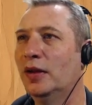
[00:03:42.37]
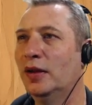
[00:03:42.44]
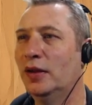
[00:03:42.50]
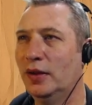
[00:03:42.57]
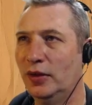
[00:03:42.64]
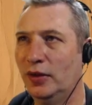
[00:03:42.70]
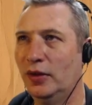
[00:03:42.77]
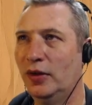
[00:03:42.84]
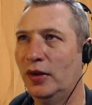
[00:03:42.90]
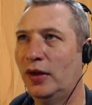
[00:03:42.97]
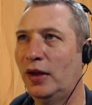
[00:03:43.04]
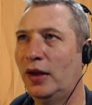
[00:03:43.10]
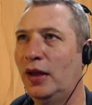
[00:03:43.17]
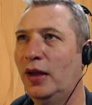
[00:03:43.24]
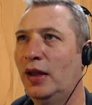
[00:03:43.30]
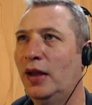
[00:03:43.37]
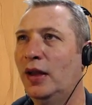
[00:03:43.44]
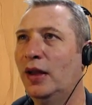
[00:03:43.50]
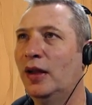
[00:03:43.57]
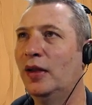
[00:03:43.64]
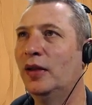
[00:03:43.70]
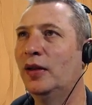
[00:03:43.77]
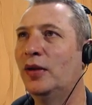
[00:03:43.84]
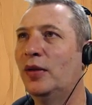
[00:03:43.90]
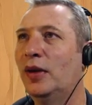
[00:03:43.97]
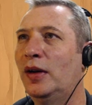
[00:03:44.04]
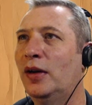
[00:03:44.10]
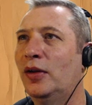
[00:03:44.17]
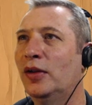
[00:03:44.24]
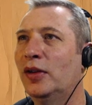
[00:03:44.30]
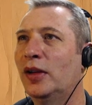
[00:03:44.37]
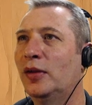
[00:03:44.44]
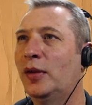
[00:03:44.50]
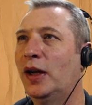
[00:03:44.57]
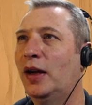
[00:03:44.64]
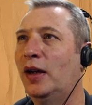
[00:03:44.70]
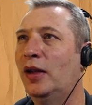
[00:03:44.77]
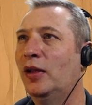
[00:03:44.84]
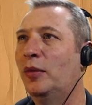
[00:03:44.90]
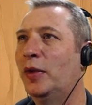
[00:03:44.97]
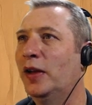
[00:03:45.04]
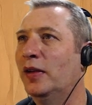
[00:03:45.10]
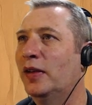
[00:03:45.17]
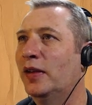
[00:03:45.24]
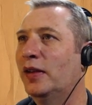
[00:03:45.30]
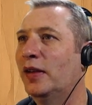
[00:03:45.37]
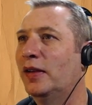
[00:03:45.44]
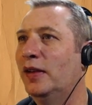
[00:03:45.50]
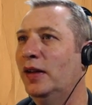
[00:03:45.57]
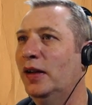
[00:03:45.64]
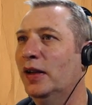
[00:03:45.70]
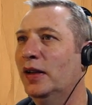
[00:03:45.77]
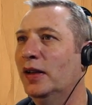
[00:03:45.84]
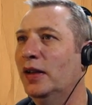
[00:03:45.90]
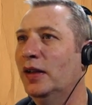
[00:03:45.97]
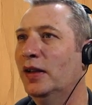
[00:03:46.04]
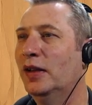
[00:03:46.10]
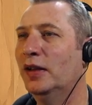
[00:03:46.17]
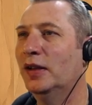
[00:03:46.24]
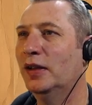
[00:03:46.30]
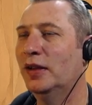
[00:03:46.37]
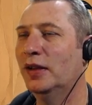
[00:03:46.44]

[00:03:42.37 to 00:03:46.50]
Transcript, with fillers: Entonces aquí, ¿cuán lejos has viajado, princesa silente?